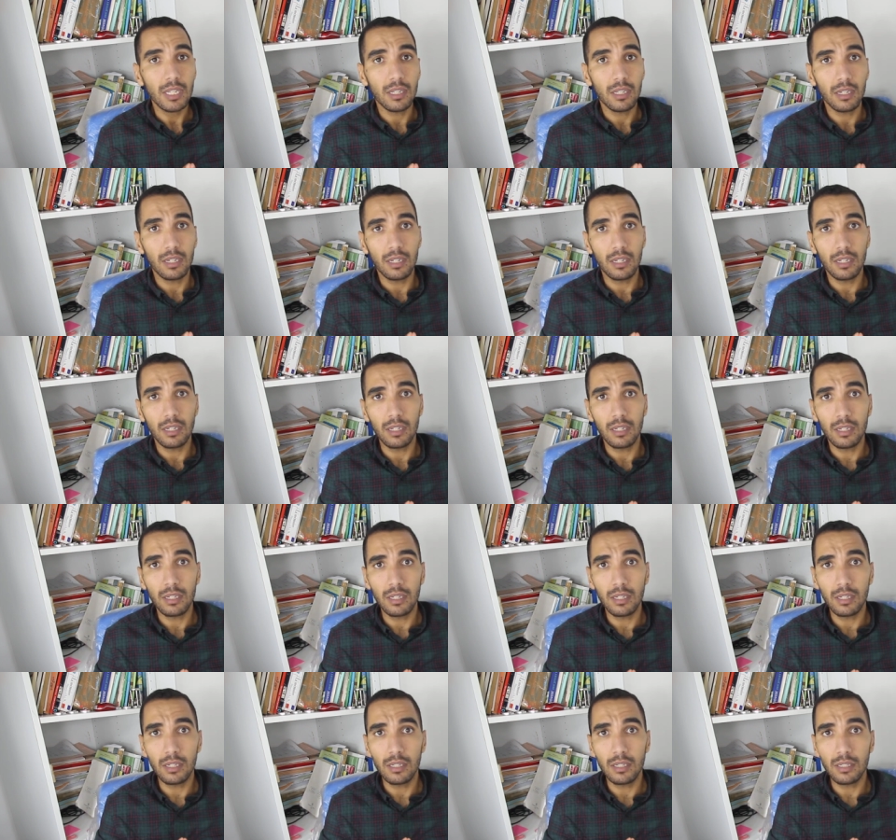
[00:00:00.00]

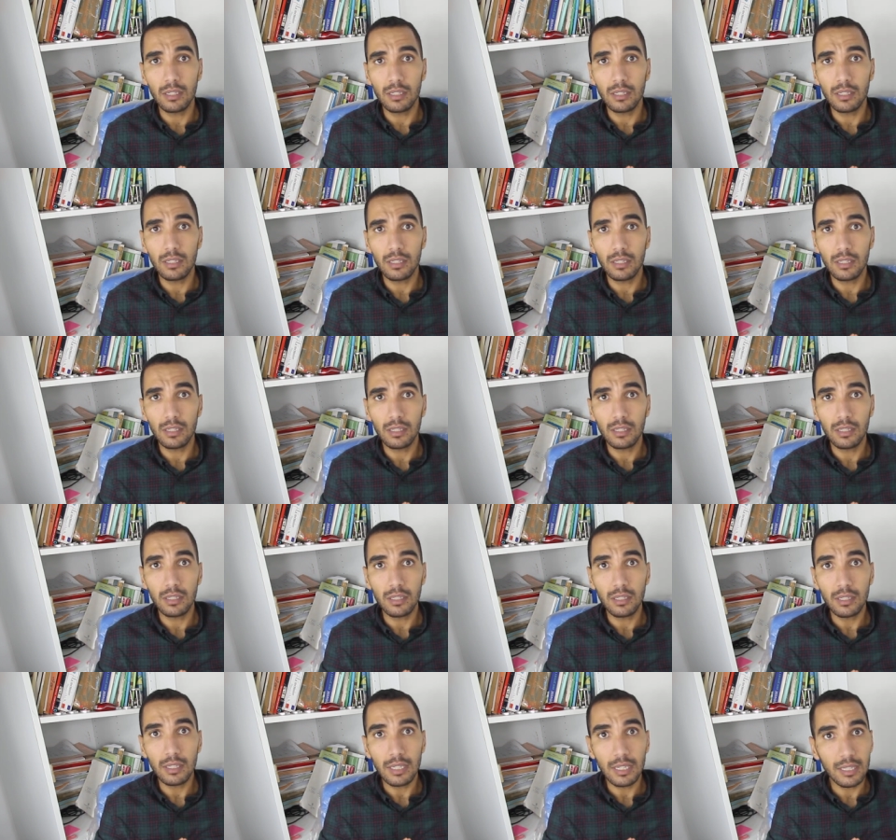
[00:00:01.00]

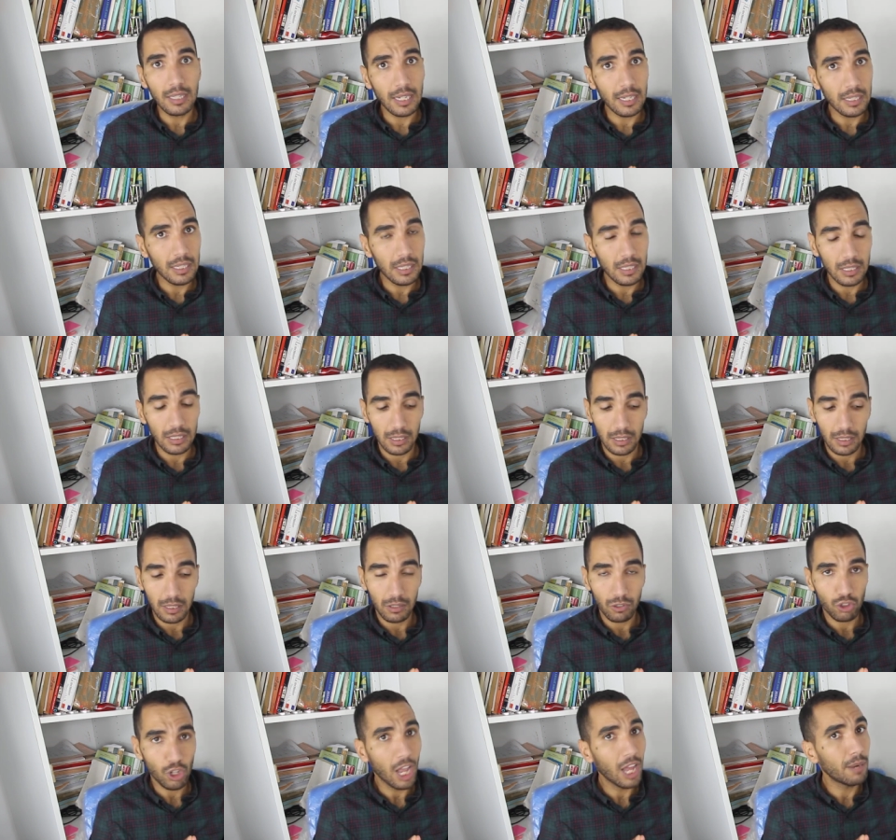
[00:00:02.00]
أه اذا
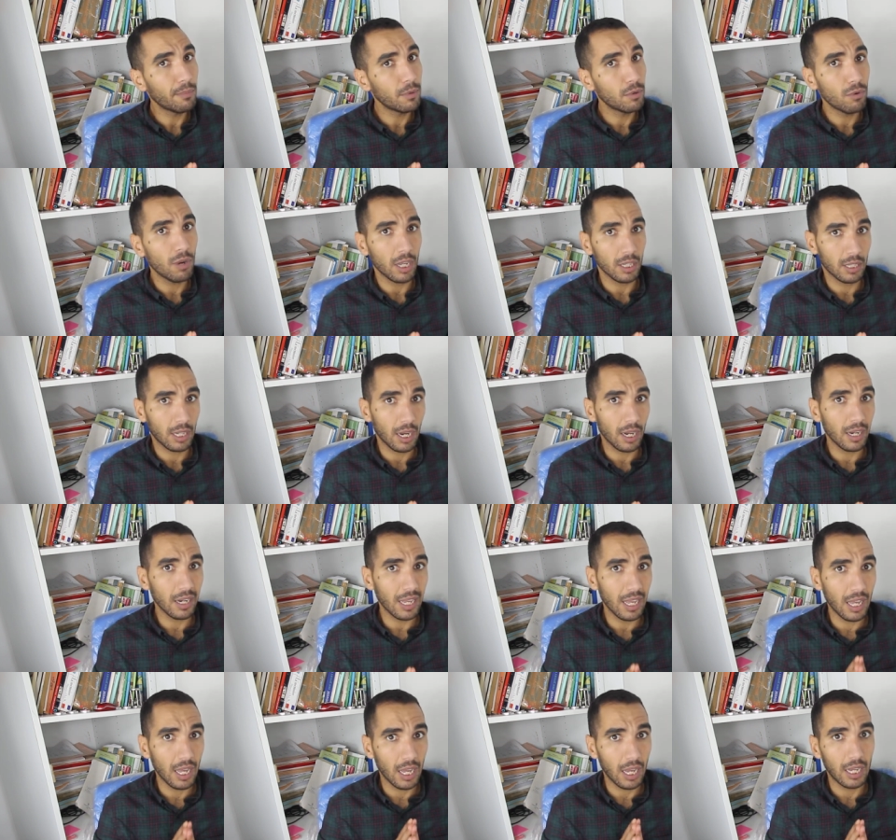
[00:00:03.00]
آه، شحال من واحد
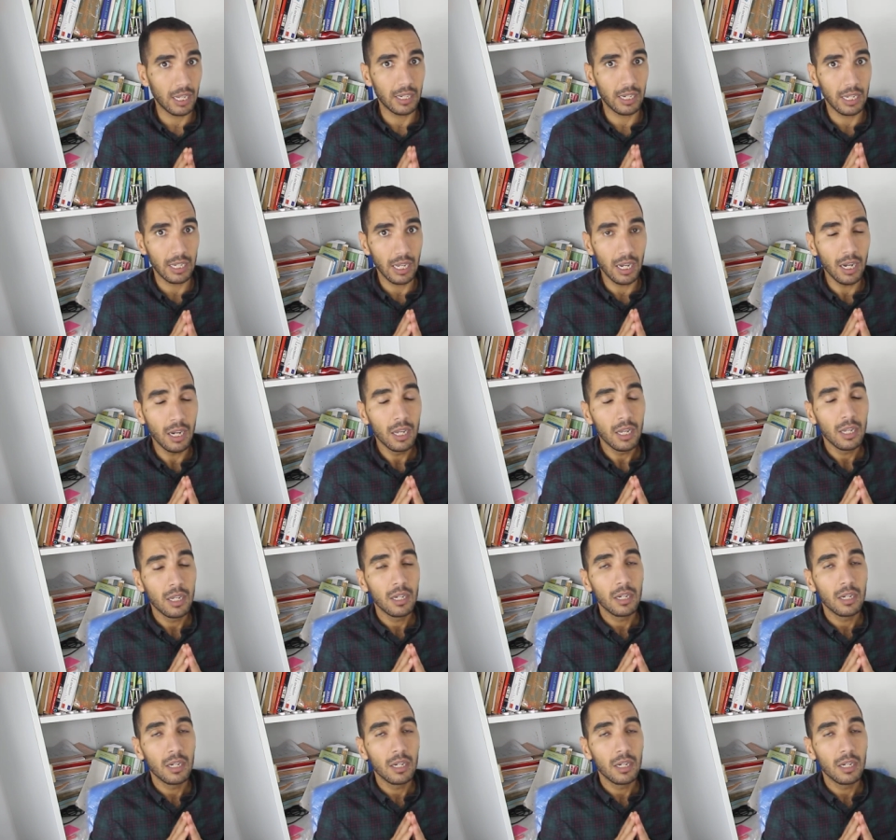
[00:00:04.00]
كنلقاه انايا أه